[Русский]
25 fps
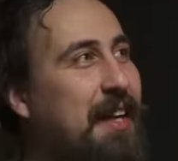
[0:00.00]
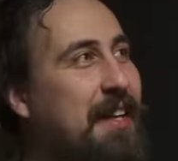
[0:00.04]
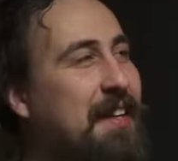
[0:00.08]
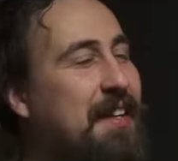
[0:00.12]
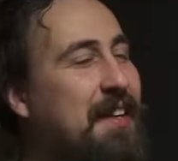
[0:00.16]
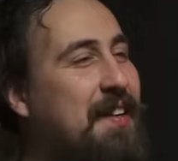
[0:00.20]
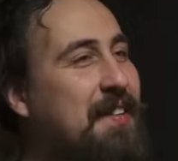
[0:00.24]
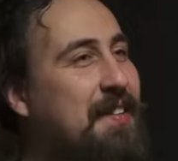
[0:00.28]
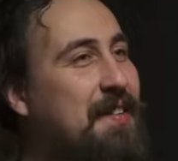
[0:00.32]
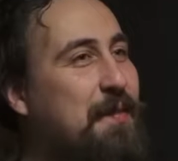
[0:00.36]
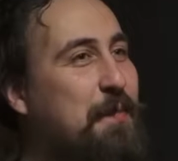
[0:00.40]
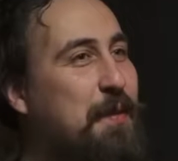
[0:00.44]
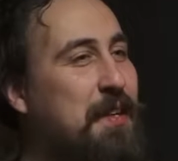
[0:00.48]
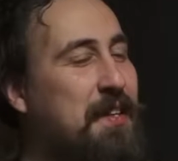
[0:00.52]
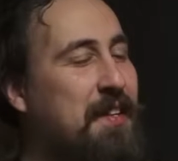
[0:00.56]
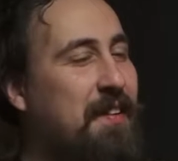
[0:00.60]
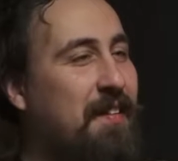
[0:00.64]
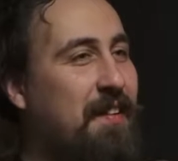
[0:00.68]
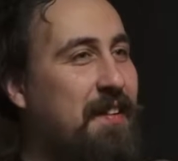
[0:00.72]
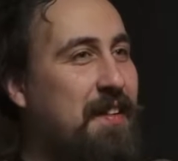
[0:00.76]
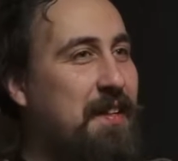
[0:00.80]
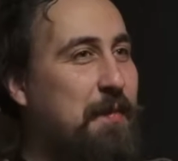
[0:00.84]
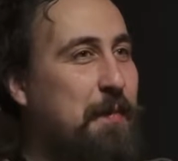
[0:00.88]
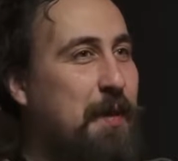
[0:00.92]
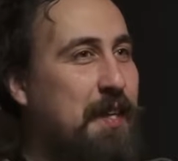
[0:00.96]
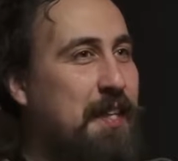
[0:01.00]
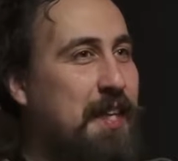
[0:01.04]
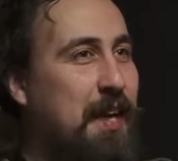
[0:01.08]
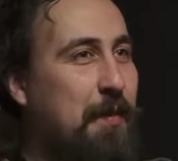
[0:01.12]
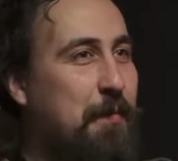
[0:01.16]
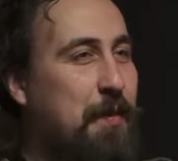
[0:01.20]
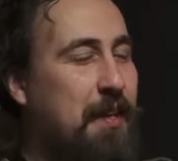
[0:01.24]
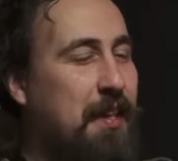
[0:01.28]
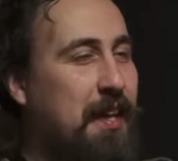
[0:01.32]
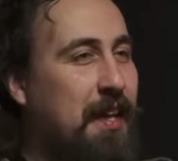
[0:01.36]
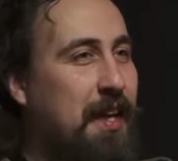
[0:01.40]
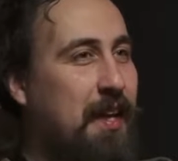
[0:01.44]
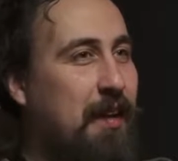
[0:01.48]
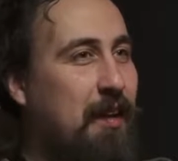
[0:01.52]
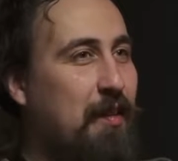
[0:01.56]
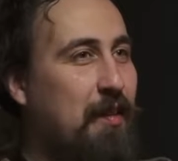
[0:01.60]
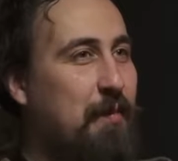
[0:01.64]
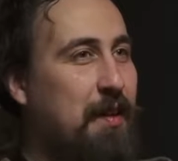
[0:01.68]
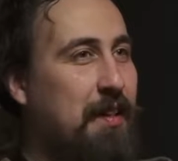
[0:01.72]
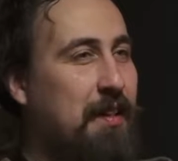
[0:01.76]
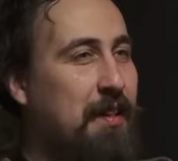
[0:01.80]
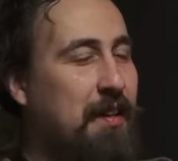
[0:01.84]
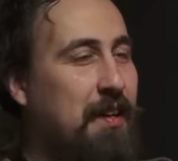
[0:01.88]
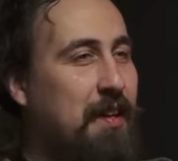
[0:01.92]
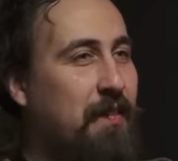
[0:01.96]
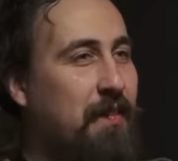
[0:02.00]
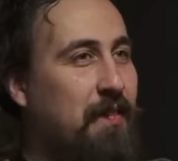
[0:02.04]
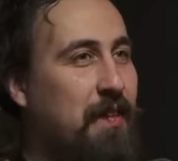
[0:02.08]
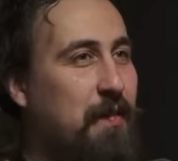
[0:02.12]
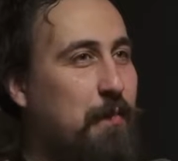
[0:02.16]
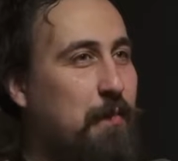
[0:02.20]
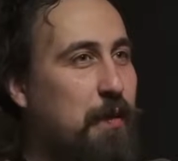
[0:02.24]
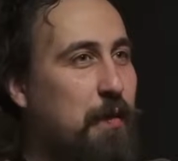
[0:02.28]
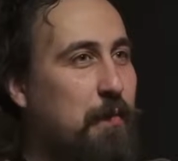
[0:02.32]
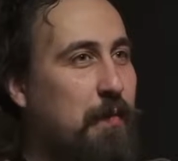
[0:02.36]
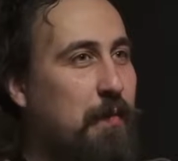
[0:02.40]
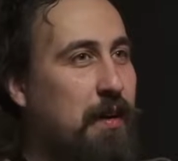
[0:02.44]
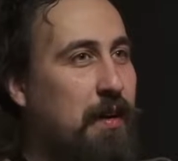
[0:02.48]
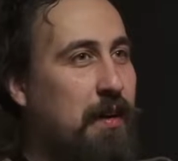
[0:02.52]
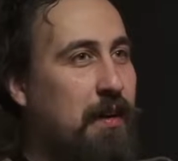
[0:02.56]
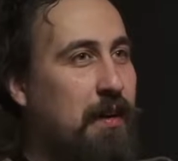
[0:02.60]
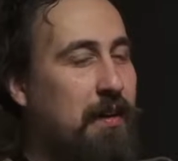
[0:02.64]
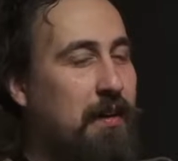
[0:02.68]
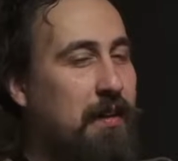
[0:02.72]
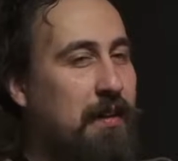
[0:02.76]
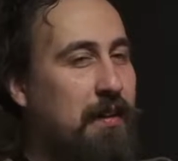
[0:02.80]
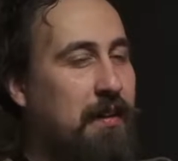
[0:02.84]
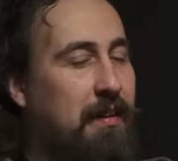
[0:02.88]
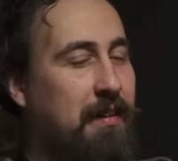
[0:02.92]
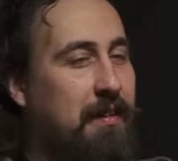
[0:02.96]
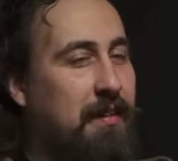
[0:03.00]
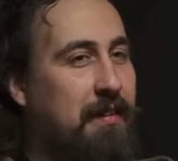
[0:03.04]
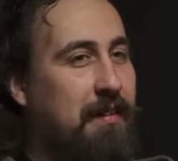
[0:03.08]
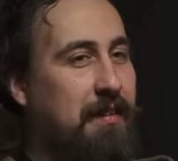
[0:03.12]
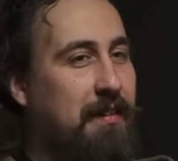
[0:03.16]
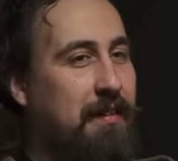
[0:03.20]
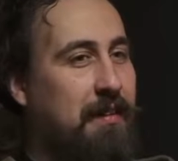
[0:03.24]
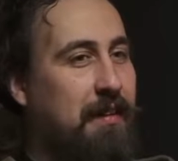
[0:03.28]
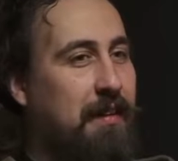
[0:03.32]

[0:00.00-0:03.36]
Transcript: Мне нравится представлять себе самые такие моменты, где вы, например, а,